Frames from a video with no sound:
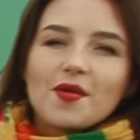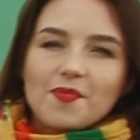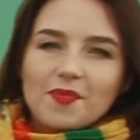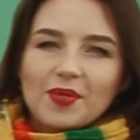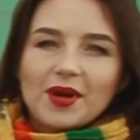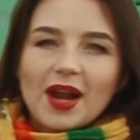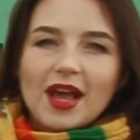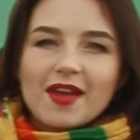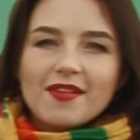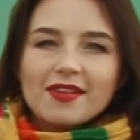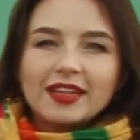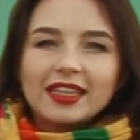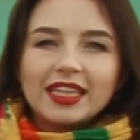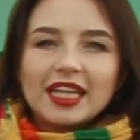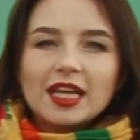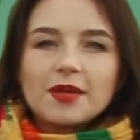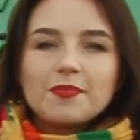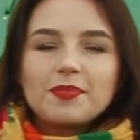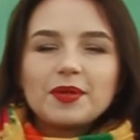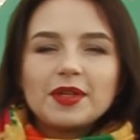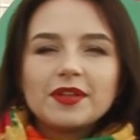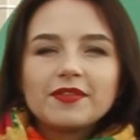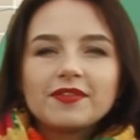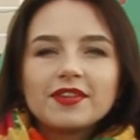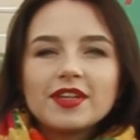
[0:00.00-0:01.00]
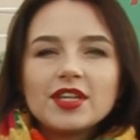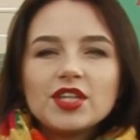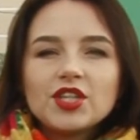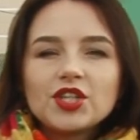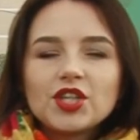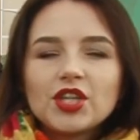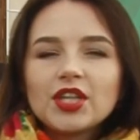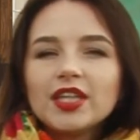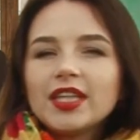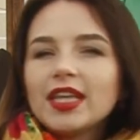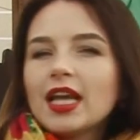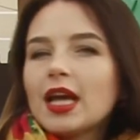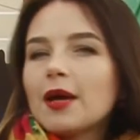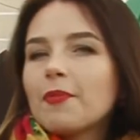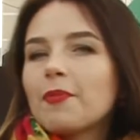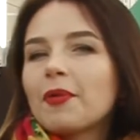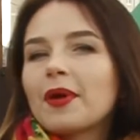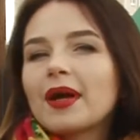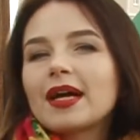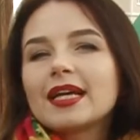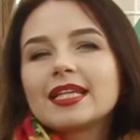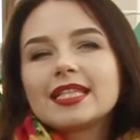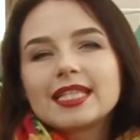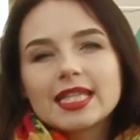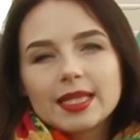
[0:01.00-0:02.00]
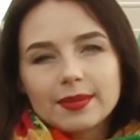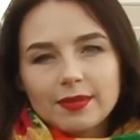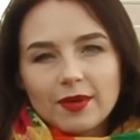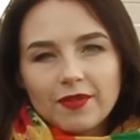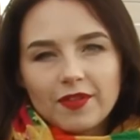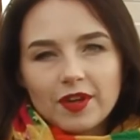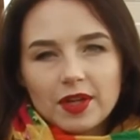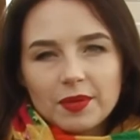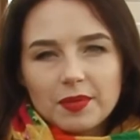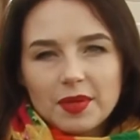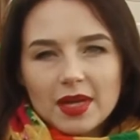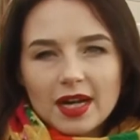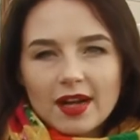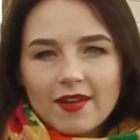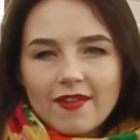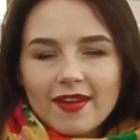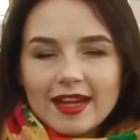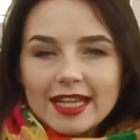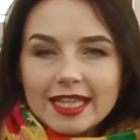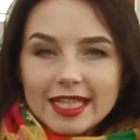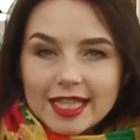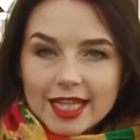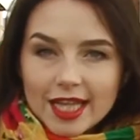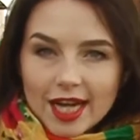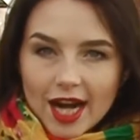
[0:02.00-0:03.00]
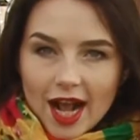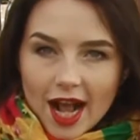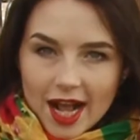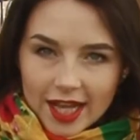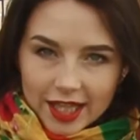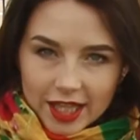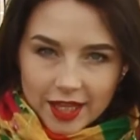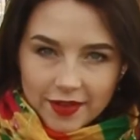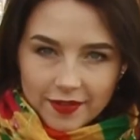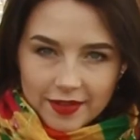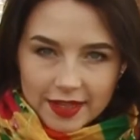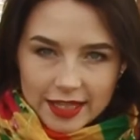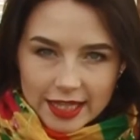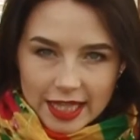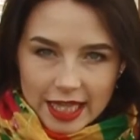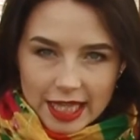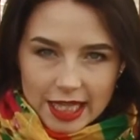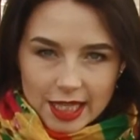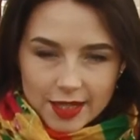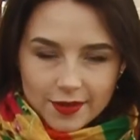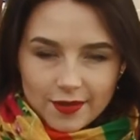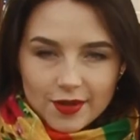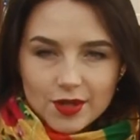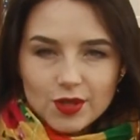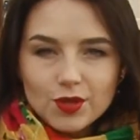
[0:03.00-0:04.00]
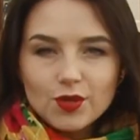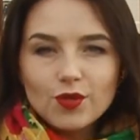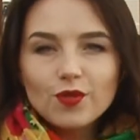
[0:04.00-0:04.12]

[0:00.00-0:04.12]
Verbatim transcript: Правильные привычки необходимо формировать с раннего детства.